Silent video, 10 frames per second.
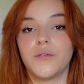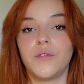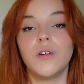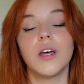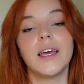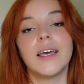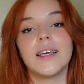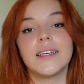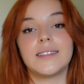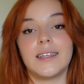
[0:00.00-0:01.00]
enfants
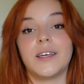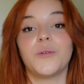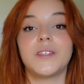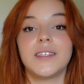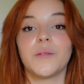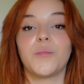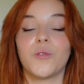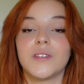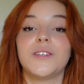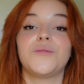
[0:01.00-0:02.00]
c'était aussi un
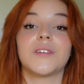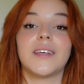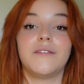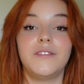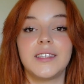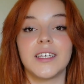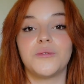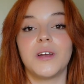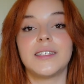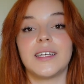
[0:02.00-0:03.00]
procès sur sa vie
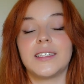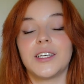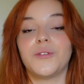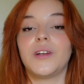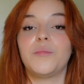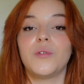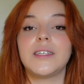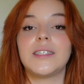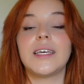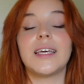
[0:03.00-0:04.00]
sexuelle, c'est-à-dire que les
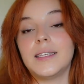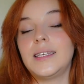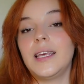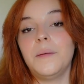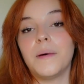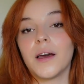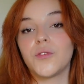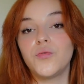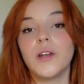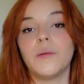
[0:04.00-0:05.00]
policiers essayaient
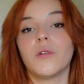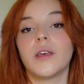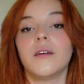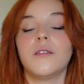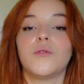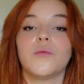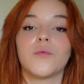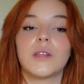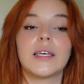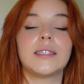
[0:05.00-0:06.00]
par tous les moyens de
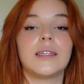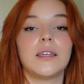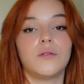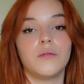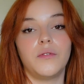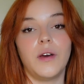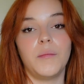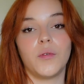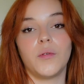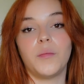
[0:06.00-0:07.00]
montrer que c'était une
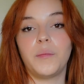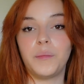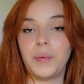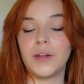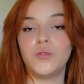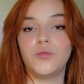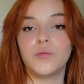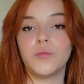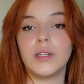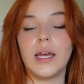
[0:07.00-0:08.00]
femme euh, pas du
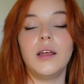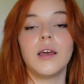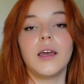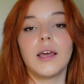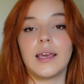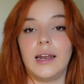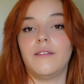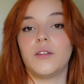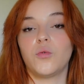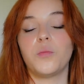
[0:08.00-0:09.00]
tout modèle, qu'elle
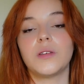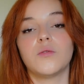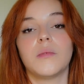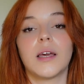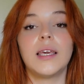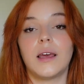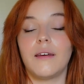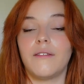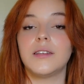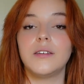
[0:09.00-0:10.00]
avait trompé son mari, qu'elle
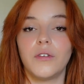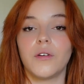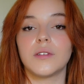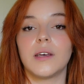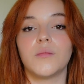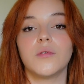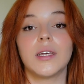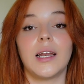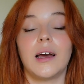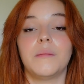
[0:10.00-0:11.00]
avait différents amants,
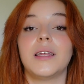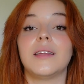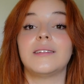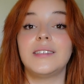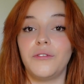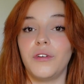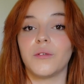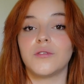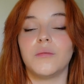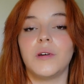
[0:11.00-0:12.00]
qu'elle ramenait
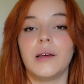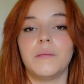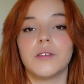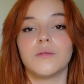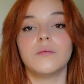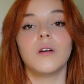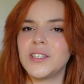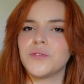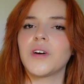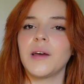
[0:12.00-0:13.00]
différents hommes à la maison.
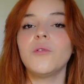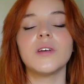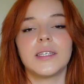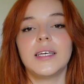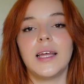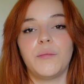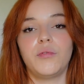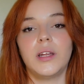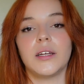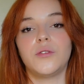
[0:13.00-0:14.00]
Ils ont vraiment essayé
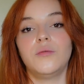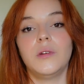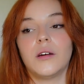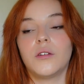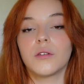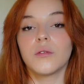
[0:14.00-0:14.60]
d'appuyer là-dessus alors